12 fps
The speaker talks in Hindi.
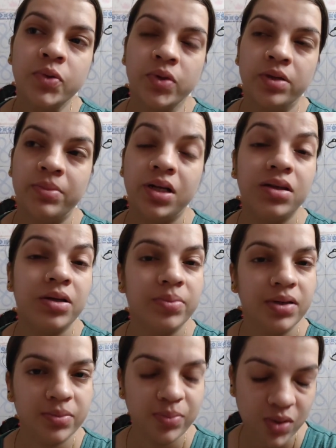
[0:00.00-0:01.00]
क्योंकि मेरी
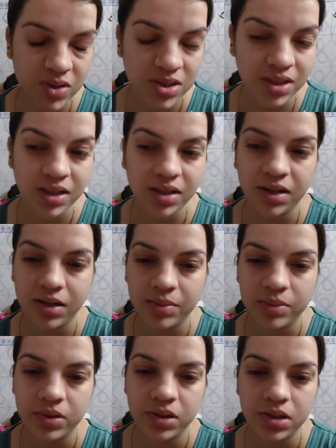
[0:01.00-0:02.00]
तबीयत बहुत ज़्यादा
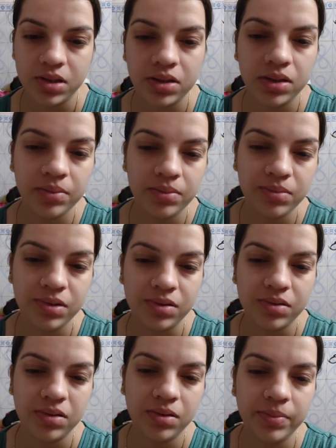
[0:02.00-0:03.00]
ख़राब हो गई थी
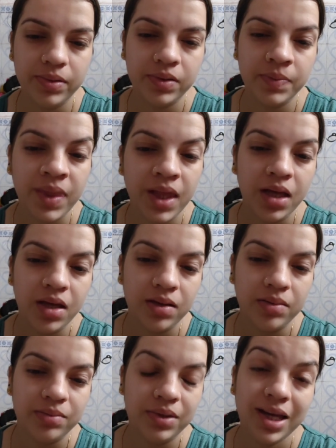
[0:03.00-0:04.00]

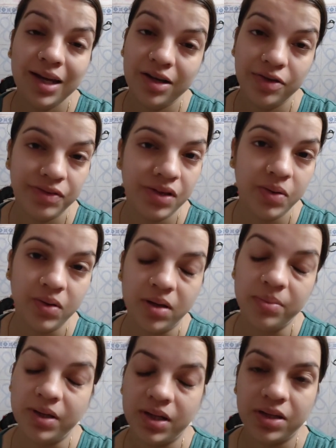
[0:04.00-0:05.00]
मतलब एक हफ़्ता हो
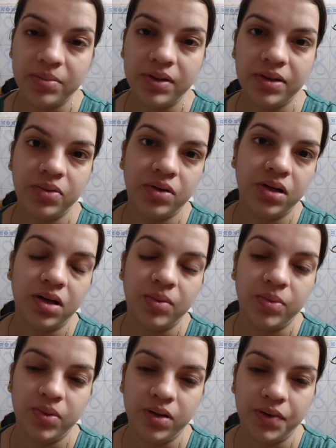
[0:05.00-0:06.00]
गया मेरी तबीयत को
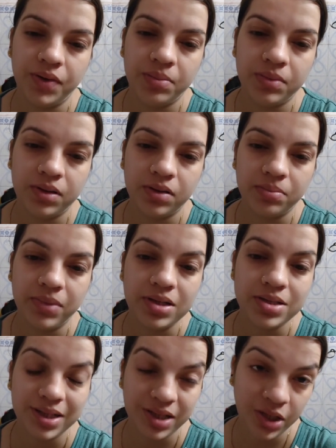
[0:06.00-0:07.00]
ख़राब हुए हुए मत मैं
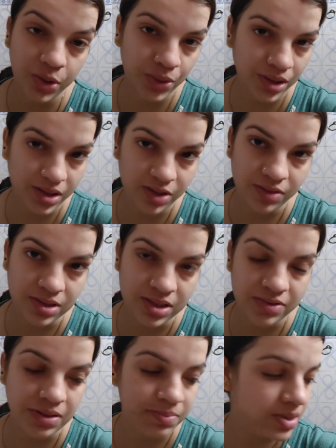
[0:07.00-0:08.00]
संडे को आई थी वहाँ
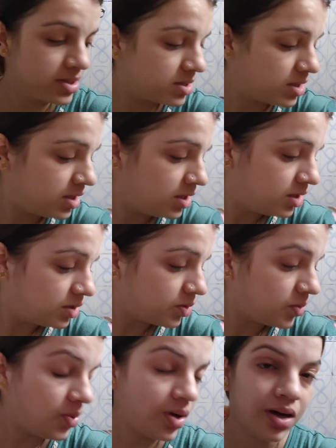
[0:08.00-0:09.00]
से वापस
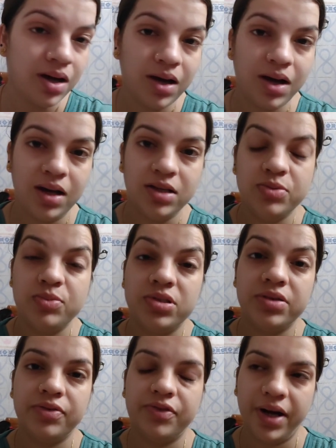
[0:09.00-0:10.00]
तो आज
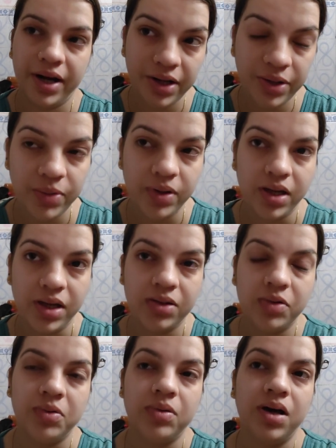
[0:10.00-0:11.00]
मुझे फ्राइडे हो गया
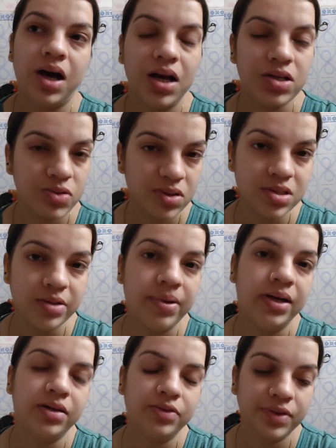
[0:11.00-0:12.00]
है तो आज थोड़ा सा
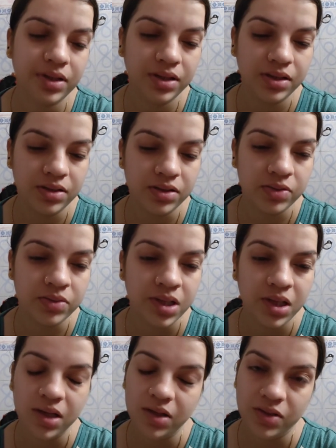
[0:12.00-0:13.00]
बेटर फील कर रही हूँ
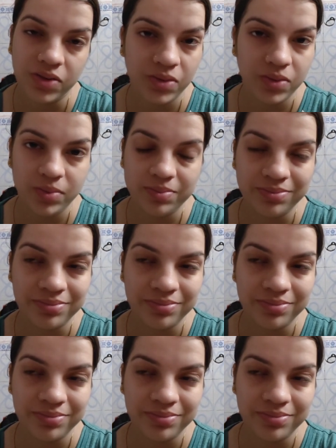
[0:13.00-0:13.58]
तो